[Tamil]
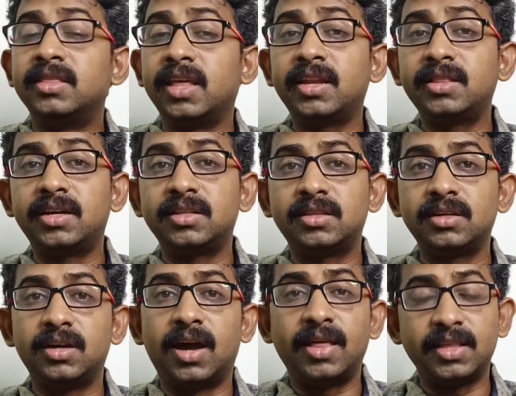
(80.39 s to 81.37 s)
தேர்ந்தெடுத்து
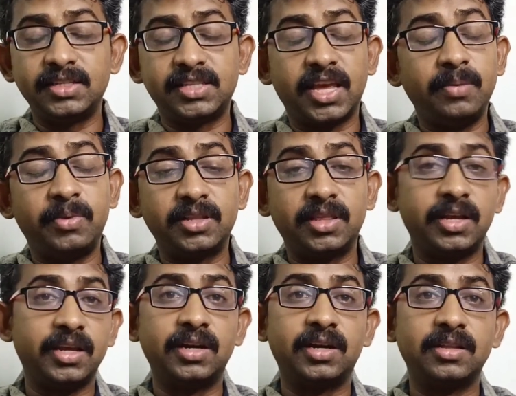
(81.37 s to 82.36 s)
அதை செயல்படுத்த
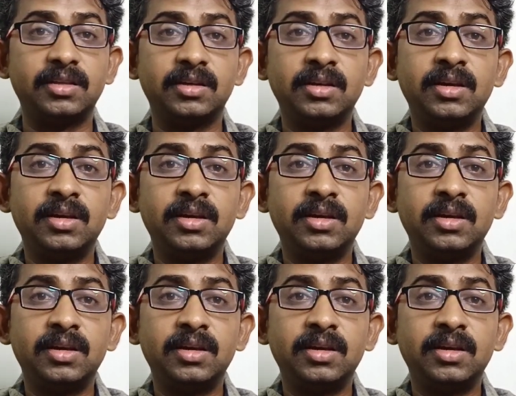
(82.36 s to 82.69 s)
இருக்கின்றது